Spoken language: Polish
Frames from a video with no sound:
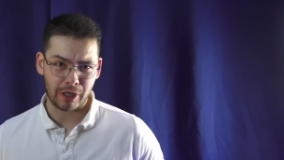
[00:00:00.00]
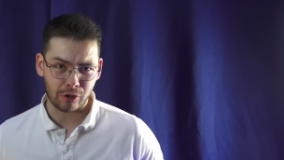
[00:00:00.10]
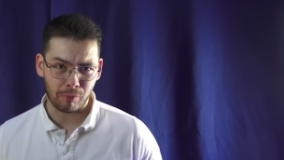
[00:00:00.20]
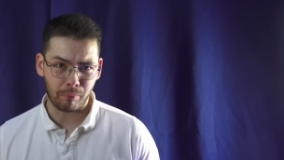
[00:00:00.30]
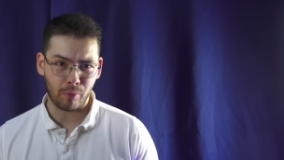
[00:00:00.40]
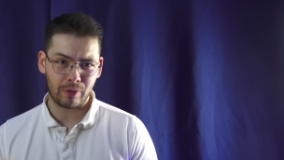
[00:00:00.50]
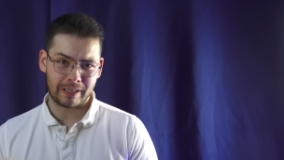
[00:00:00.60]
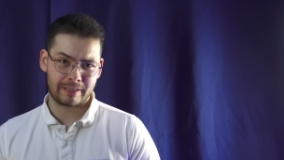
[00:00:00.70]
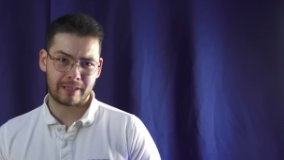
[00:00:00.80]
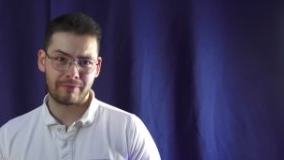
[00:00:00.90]
jako
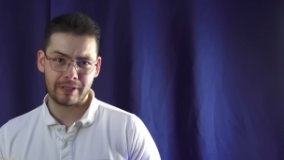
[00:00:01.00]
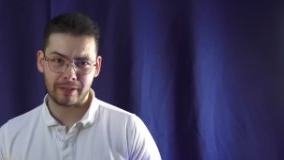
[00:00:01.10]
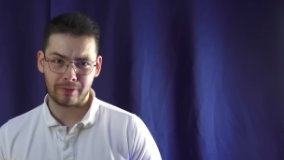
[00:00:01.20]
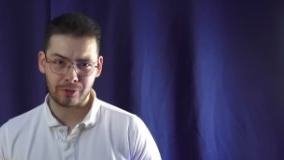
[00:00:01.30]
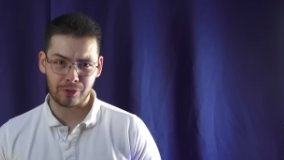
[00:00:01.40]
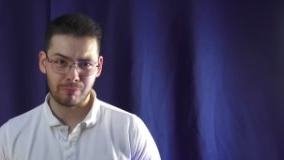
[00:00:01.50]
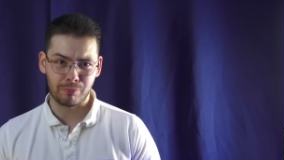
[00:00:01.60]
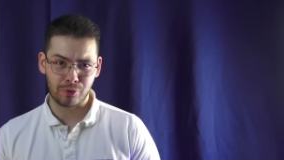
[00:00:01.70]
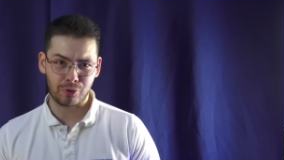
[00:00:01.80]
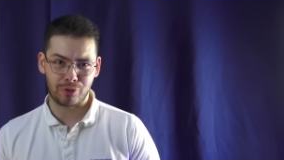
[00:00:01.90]
Polak z krwi i kości
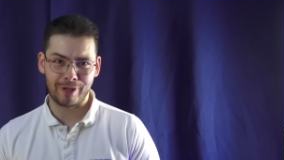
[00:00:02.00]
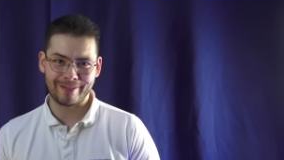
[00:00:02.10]
musisz